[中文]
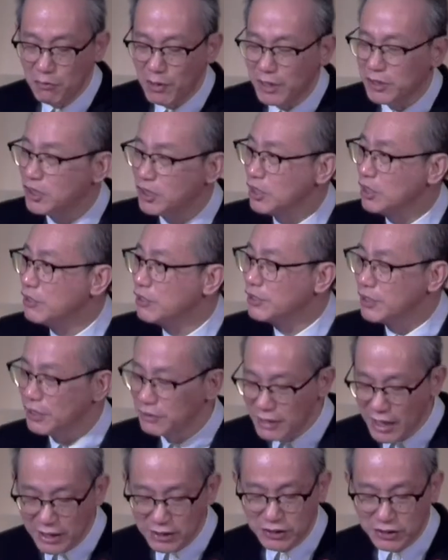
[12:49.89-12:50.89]
因为敌
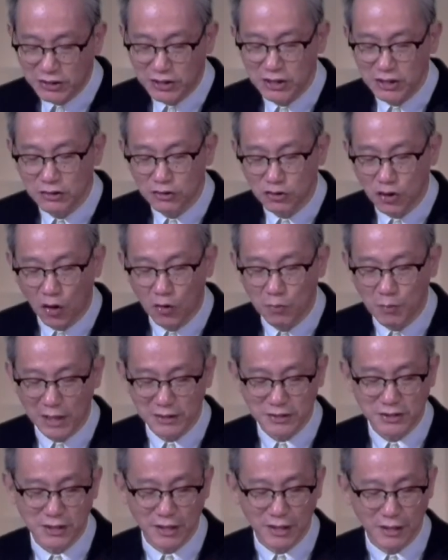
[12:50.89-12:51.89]
人的内心
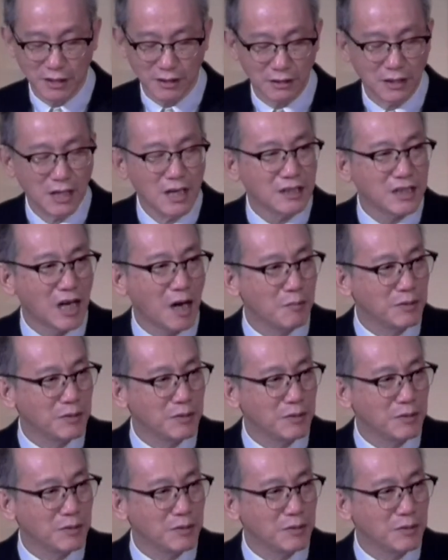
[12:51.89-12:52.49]
充满邪恶，